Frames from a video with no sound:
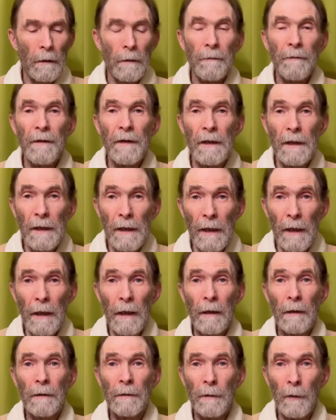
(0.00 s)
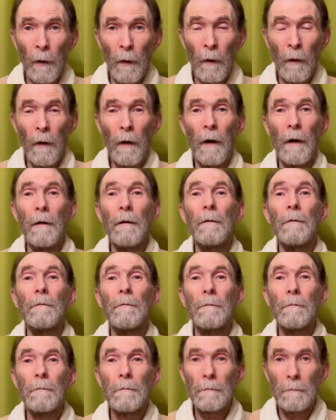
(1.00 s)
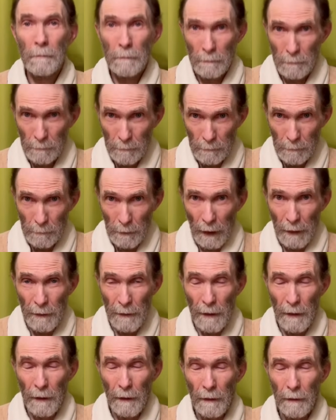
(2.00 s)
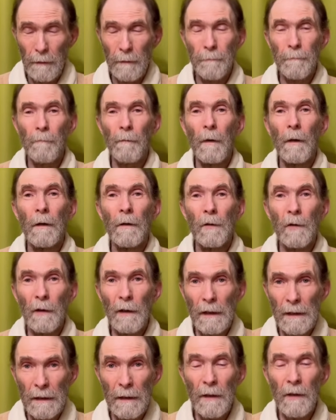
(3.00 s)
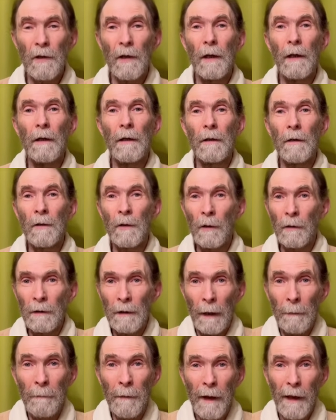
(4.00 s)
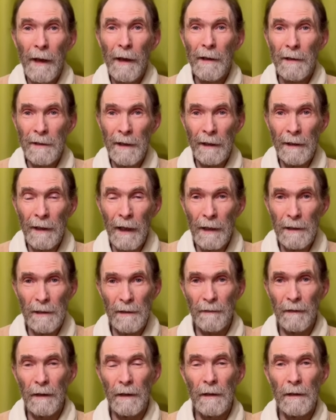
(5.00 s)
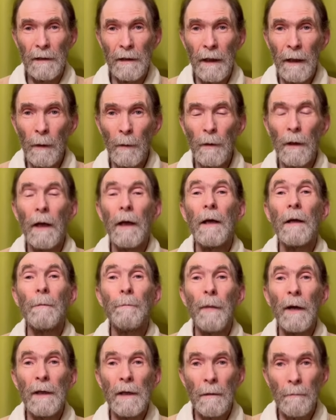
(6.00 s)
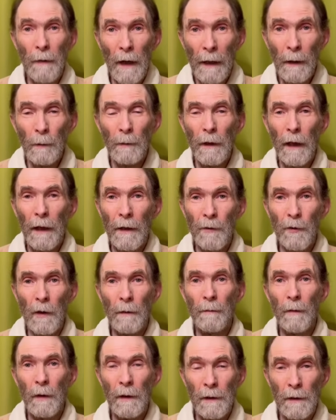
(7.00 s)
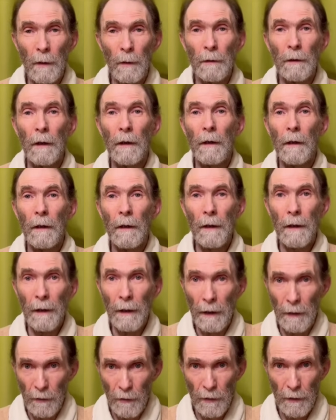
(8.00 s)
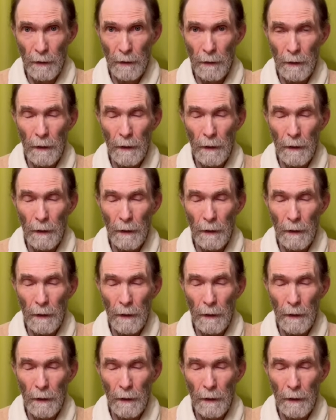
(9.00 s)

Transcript: Все, кто о ней что-то слышали, что-то там заказывали, знают, понимают, о чем идет речь.